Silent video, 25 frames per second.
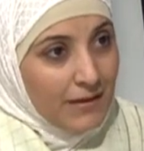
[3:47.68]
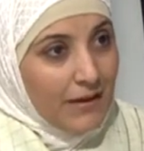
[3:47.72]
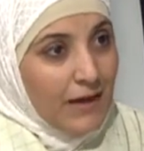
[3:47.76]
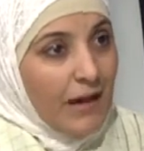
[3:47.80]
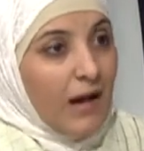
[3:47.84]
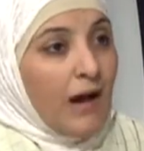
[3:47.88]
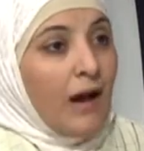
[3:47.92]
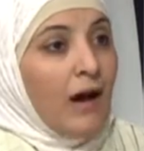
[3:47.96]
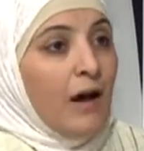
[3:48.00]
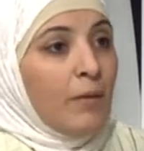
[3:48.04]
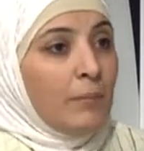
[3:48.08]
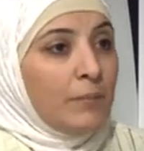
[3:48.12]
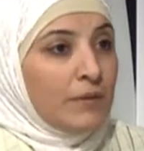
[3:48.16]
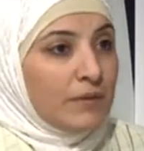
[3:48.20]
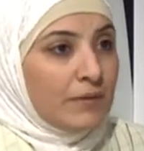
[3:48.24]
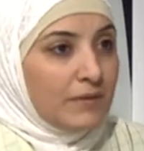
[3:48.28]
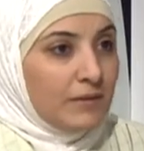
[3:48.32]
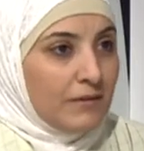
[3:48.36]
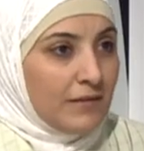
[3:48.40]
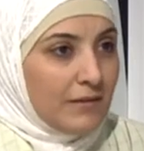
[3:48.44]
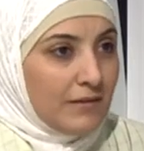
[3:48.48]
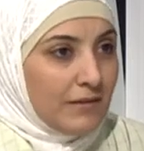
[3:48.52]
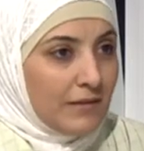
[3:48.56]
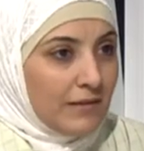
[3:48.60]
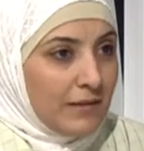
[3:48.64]

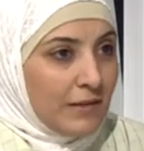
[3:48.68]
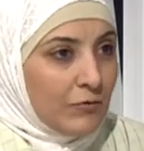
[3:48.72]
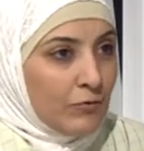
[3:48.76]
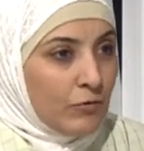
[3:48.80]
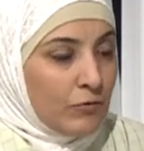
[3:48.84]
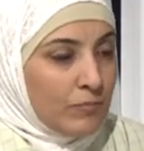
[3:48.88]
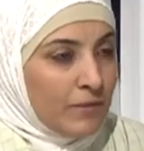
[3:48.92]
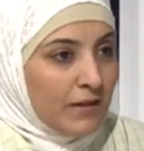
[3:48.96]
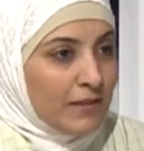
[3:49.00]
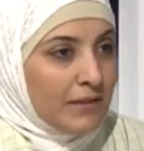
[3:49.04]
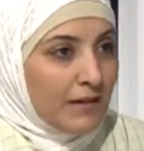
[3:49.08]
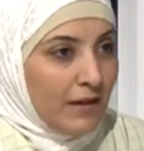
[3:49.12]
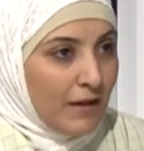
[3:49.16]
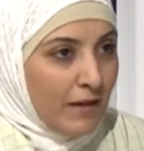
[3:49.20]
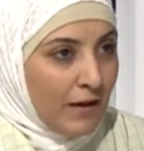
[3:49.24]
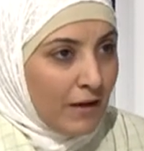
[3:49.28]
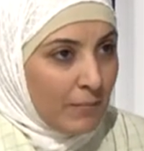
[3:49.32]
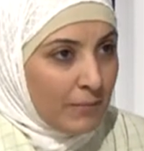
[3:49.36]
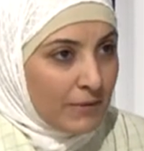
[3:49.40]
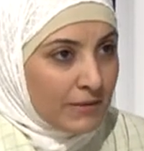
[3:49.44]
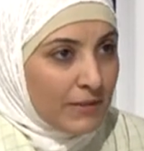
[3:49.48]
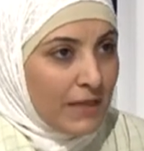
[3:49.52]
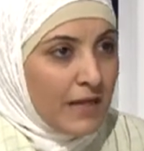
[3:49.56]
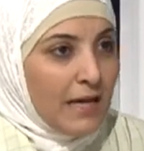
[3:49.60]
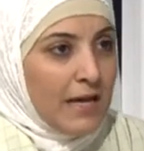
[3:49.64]
حامضي لانه المعده
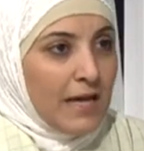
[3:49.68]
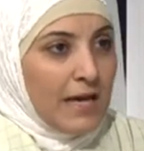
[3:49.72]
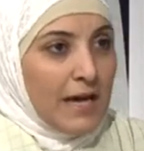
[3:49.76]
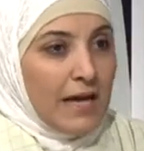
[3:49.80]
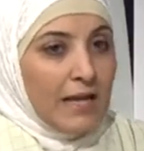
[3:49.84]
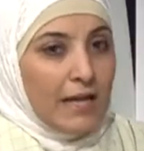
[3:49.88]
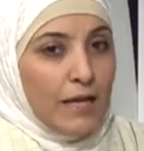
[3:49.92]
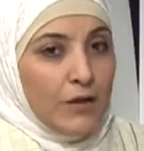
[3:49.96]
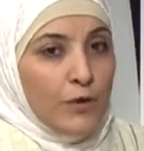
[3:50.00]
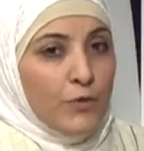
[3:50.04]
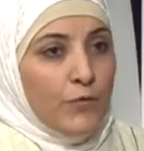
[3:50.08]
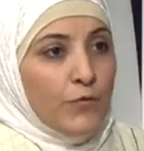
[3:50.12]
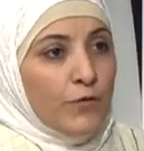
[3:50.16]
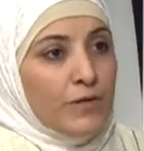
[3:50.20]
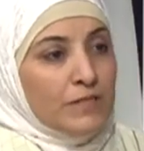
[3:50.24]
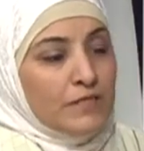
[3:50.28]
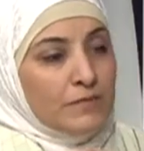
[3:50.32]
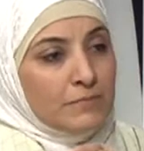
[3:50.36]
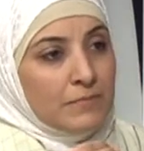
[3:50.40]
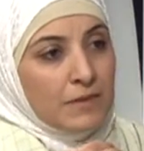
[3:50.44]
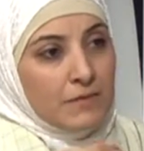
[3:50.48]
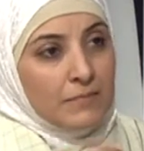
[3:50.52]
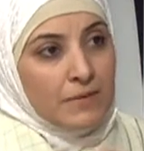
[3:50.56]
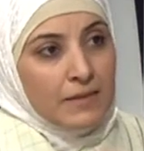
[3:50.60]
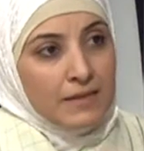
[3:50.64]
حامض هلا
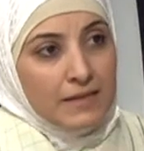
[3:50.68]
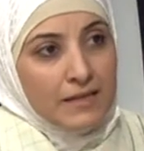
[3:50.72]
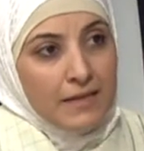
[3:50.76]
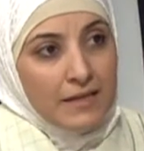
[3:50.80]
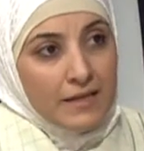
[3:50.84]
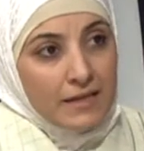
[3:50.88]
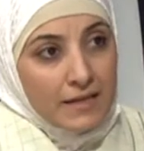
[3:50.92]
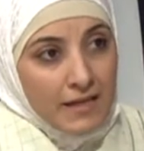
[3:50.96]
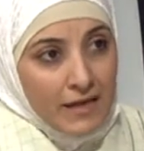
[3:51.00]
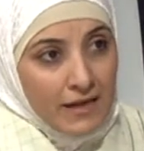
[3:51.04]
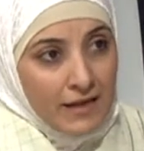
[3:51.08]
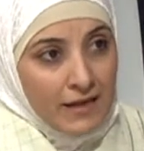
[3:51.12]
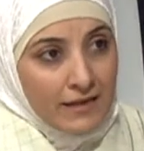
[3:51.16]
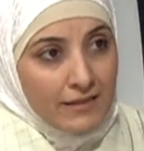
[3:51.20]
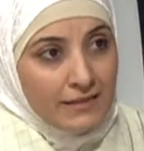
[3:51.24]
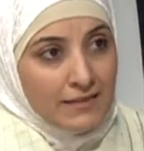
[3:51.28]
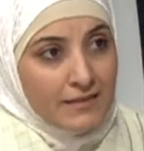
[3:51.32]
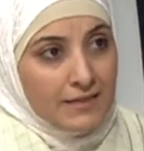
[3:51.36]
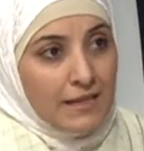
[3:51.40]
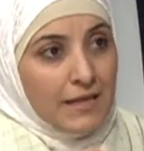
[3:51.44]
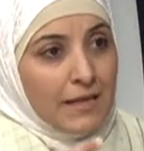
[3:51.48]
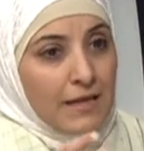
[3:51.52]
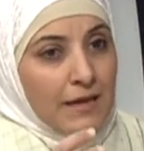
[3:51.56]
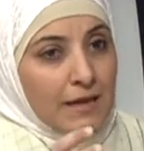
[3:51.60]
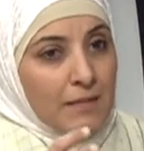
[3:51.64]
يفرز من
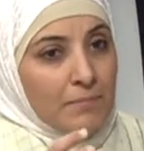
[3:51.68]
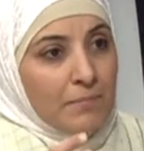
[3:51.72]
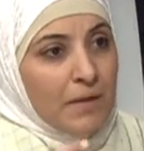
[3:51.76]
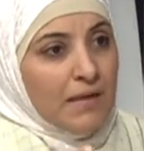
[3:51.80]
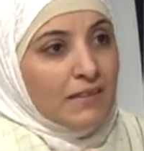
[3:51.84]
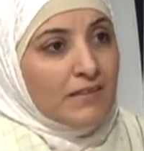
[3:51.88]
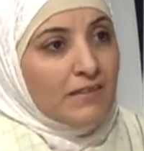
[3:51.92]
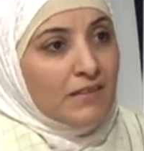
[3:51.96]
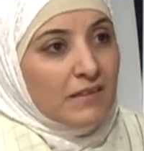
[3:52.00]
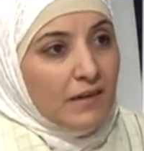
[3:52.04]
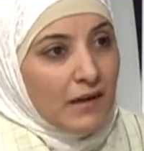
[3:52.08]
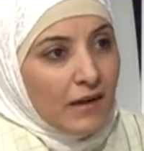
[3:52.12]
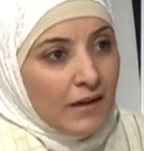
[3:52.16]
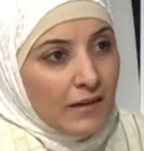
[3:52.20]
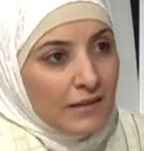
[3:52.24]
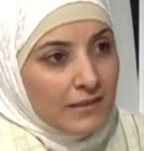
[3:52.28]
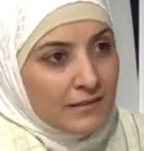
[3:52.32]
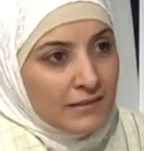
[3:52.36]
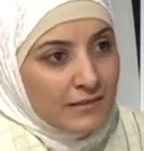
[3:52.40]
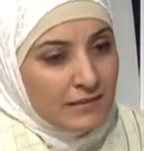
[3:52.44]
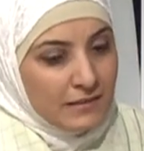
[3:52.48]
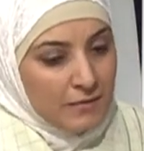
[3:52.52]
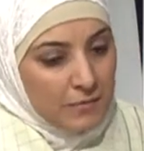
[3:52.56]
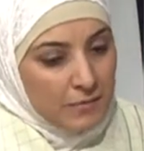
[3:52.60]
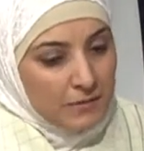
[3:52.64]
البنكرياس ماده
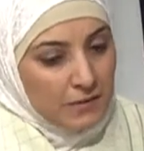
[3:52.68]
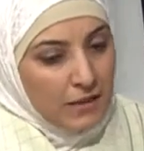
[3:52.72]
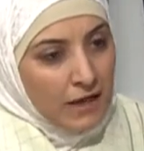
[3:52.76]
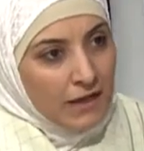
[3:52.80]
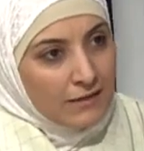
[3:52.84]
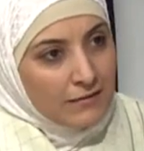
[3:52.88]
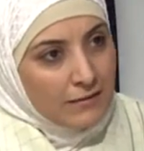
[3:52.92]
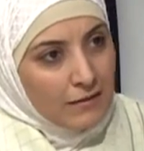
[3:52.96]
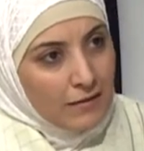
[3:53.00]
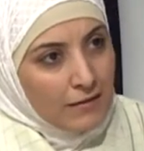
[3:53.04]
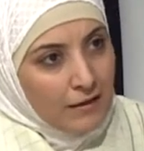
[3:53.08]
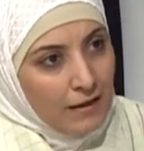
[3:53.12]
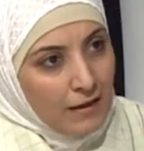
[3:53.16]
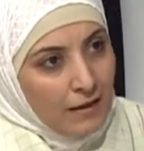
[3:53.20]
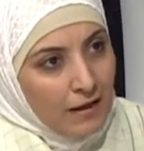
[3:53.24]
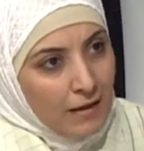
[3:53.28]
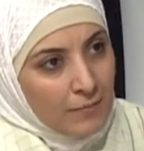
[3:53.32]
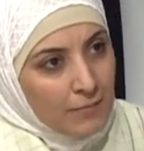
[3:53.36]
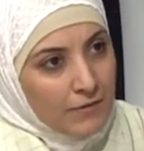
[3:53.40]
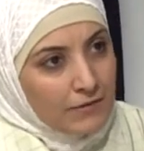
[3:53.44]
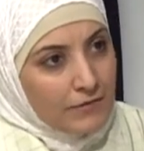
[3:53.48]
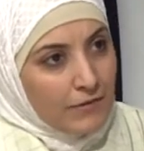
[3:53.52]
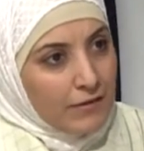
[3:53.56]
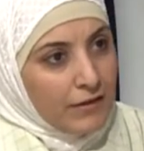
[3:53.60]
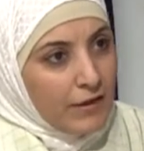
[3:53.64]
قاعديه بتعادل
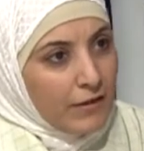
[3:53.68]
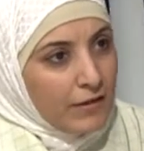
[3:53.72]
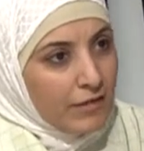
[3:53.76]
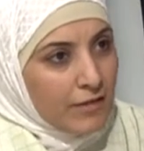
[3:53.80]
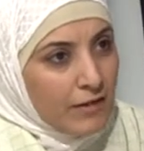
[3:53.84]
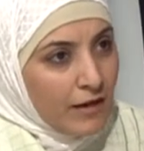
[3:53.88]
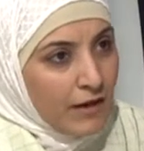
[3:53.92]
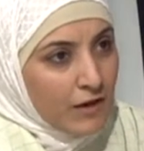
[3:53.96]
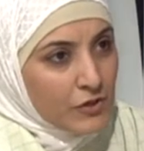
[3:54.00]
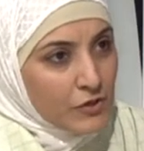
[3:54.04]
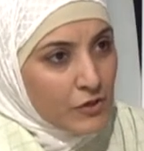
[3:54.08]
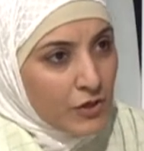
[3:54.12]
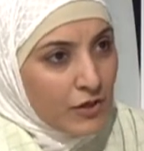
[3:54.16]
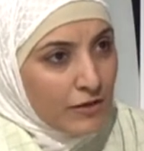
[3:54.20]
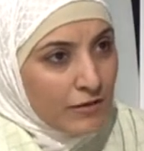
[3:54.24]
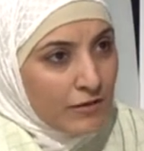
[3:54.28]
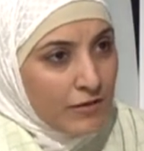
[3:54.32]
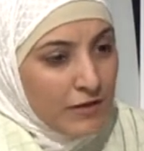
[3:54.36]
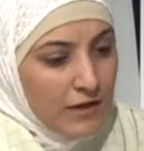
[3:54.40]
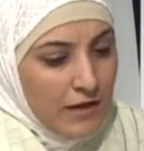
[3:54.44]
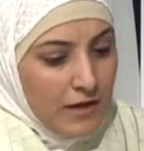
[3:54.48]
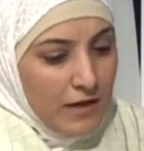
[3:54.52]
الحامض فال12 عشر